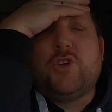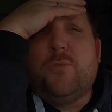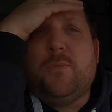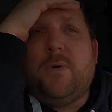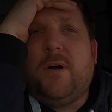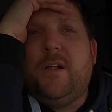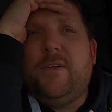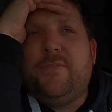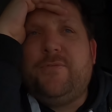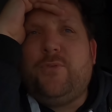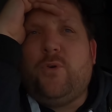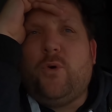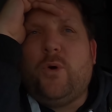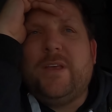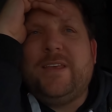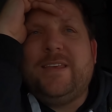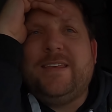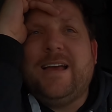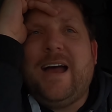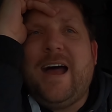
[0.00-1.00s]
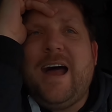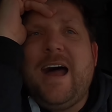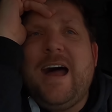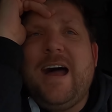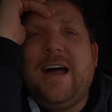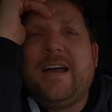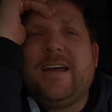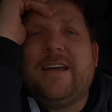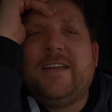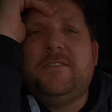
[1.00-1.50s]
schon mal vor
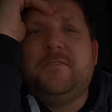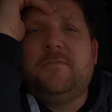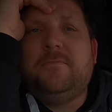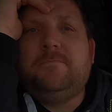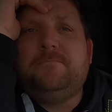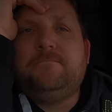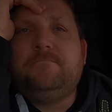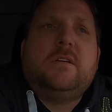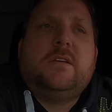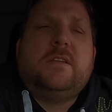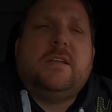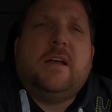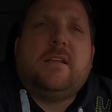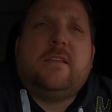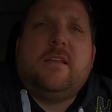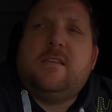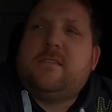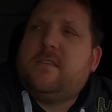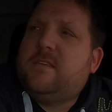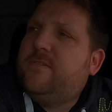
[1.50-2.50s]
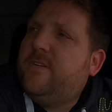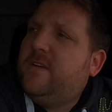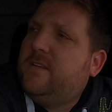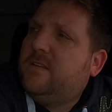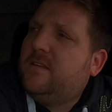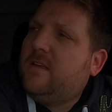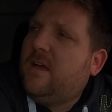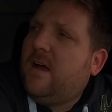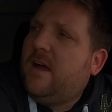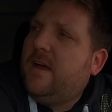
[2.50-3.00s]
Jahren ich dachte erst, das wäre
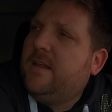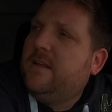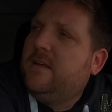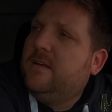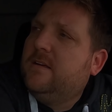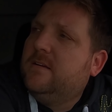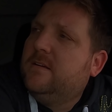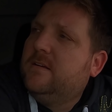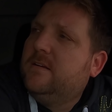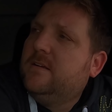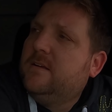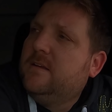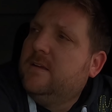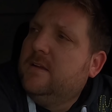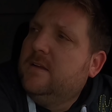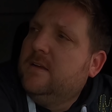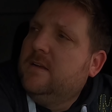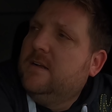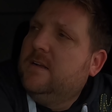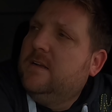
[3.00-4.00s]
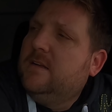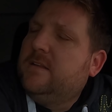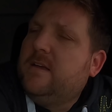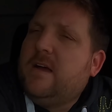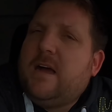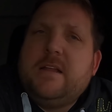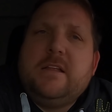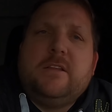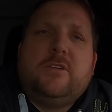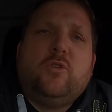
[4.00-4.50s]
dieser eine,
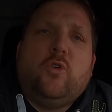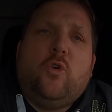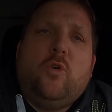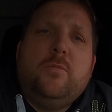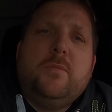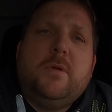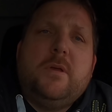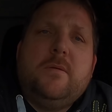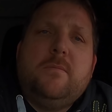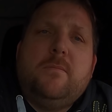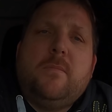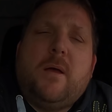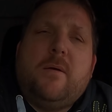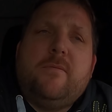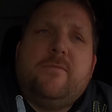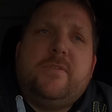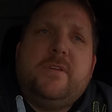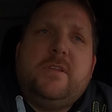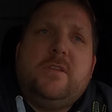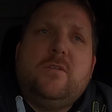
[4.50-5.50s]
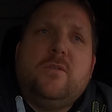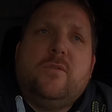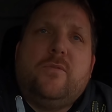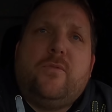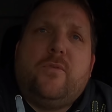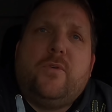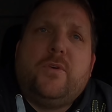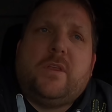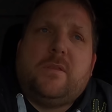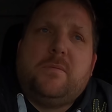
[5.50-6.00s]
der eine Turm in meinem Video,
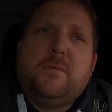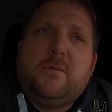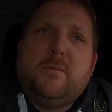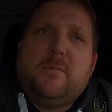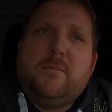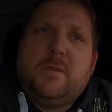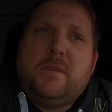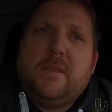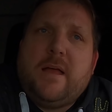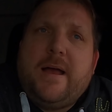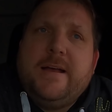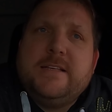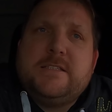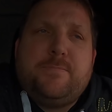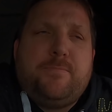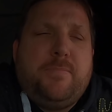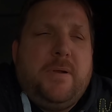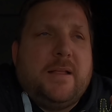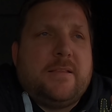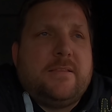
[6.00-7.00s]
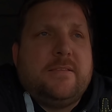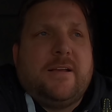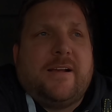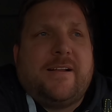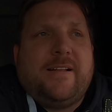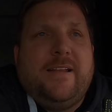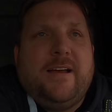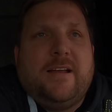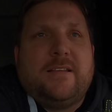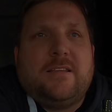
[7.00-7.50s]
wo ich das mit den Eisplatten
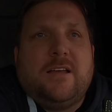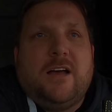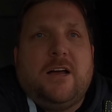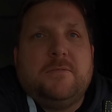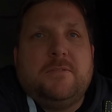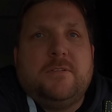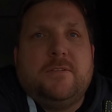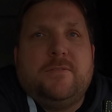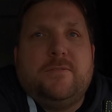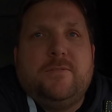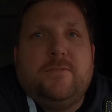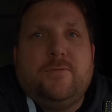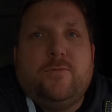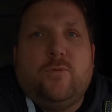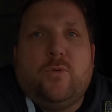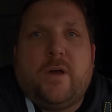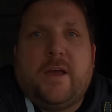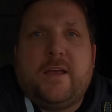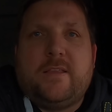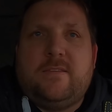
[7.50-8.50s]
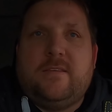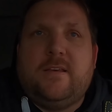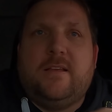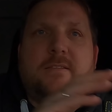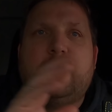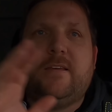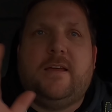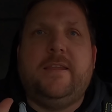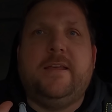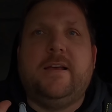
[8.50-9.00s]
erklärt habe, wo rechts die
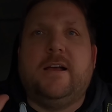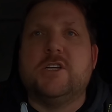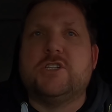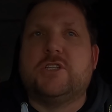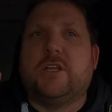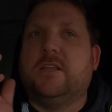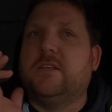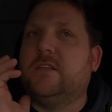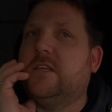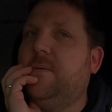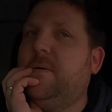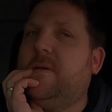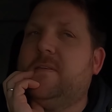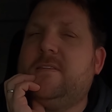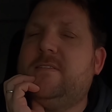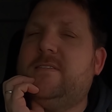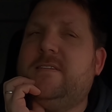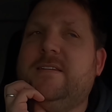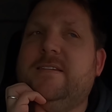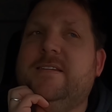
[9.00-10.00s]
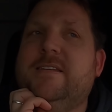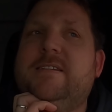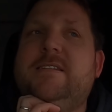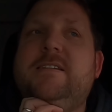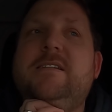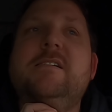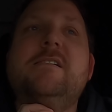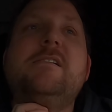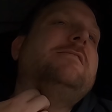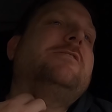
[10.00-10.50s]
ganzen Anhänger standen, aber das ist hier
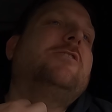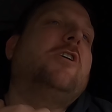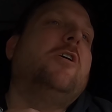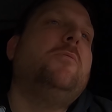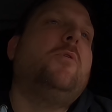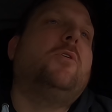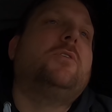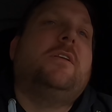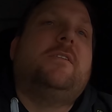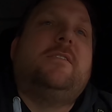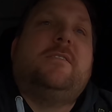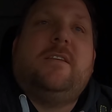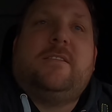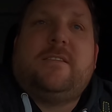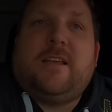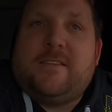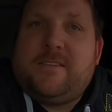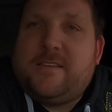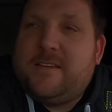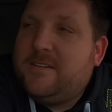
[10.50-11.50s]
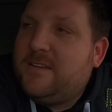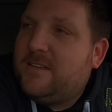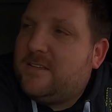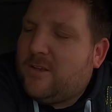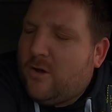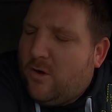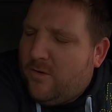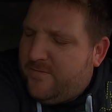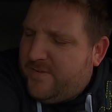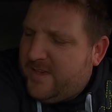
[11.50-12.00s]
nicht. Ich komme auch dass ich hier tatsächlich
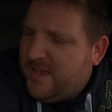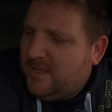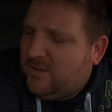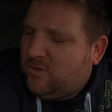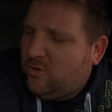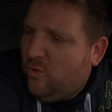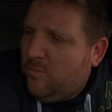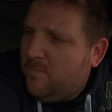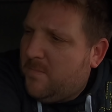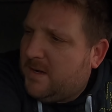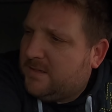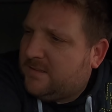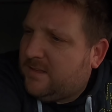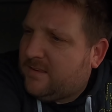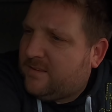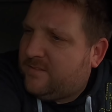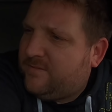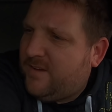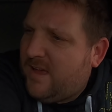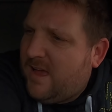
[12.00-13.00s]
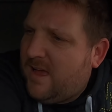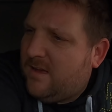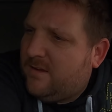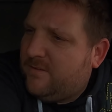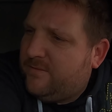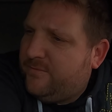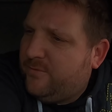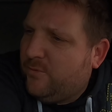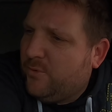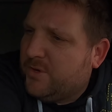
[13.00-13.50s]
nicht drauf, welcher Turmmarkt das war,
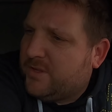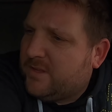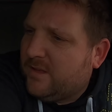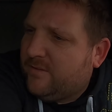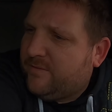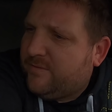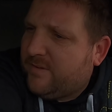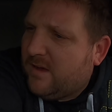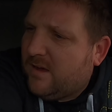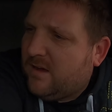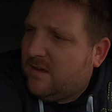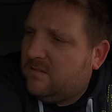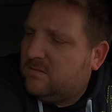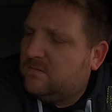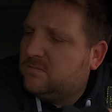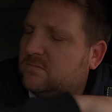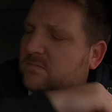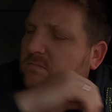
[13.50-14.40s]
wo ich da war.